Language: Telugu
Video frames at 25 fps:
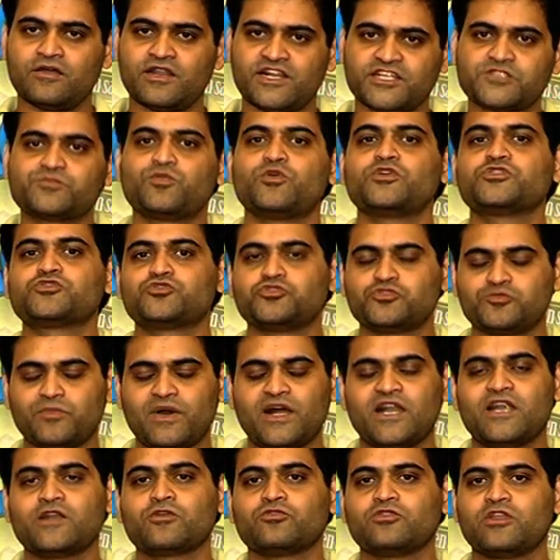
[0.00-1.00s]
రెస్పాన్స్ గురించి
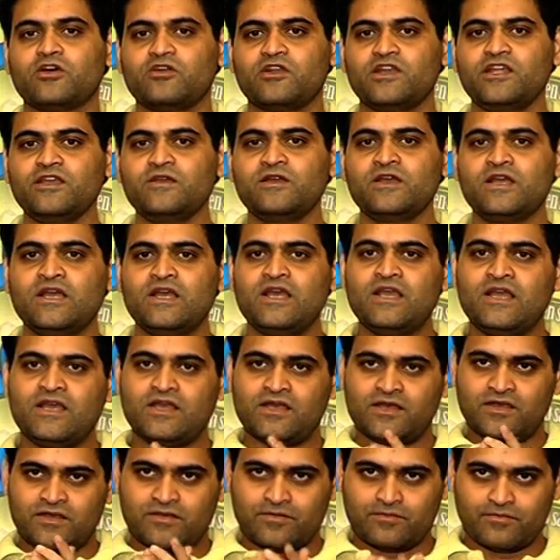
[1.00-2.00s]
మాట్లాడుకుందాం అండి
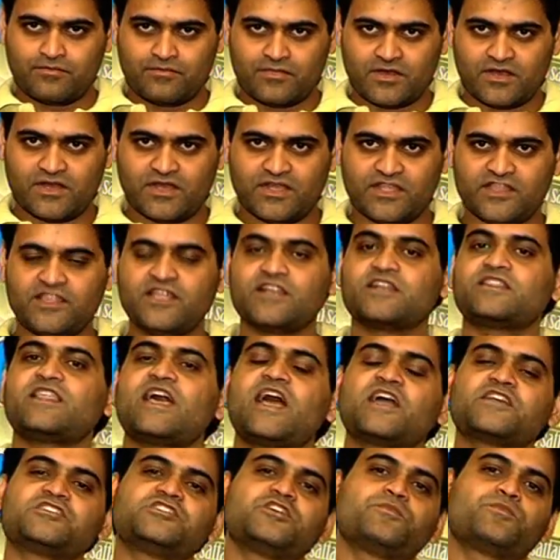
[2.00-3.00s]
ఇద్దరికి
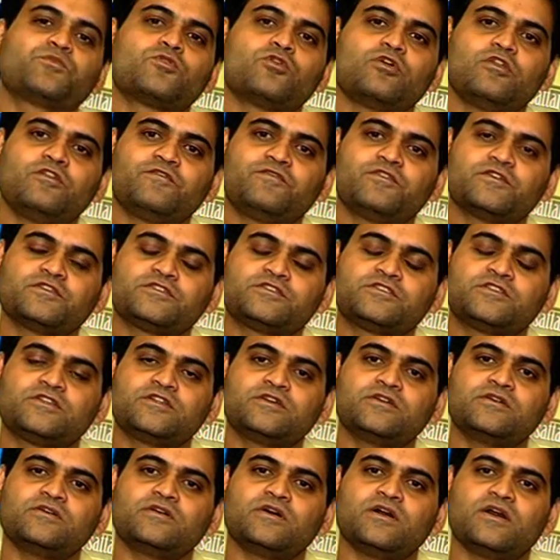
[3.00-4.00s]
థ్యాంక్స్ చెప్పుకోవాలి ఫస్ట్
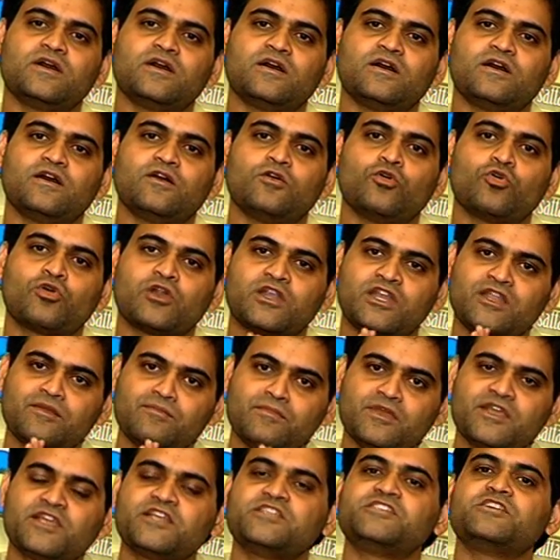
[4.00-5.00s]
ఒకటి
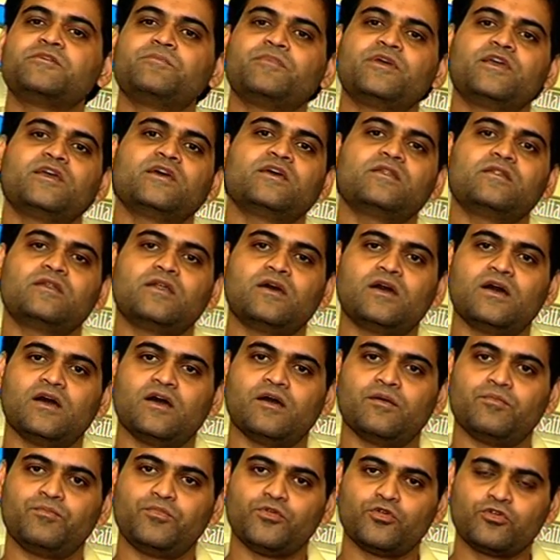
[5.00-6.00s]
మికి జే మేయర్
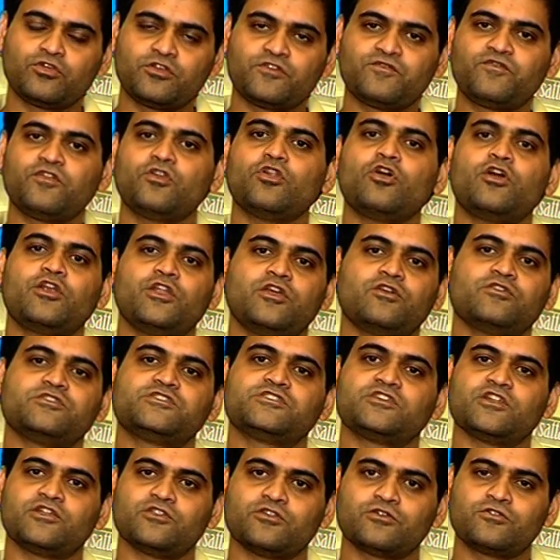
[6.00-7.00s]
బ్యూటిఫుల్ ఆడియో
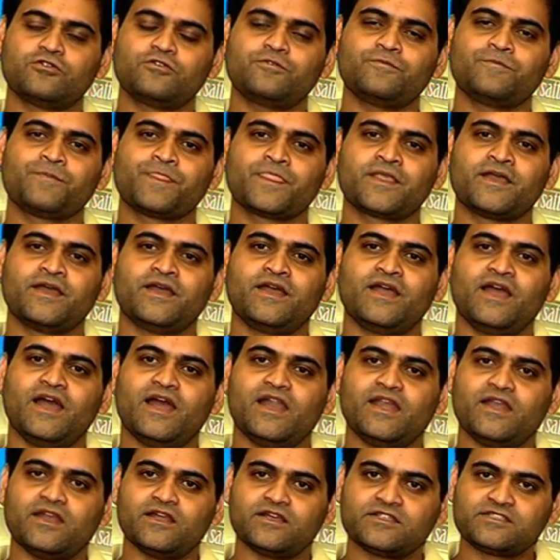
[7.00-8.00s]
ఇచ్చినందుకు
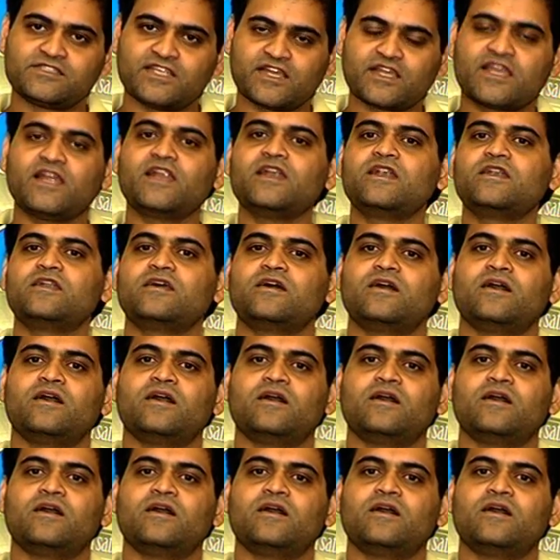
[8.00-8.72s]
అండ్ సెకండ్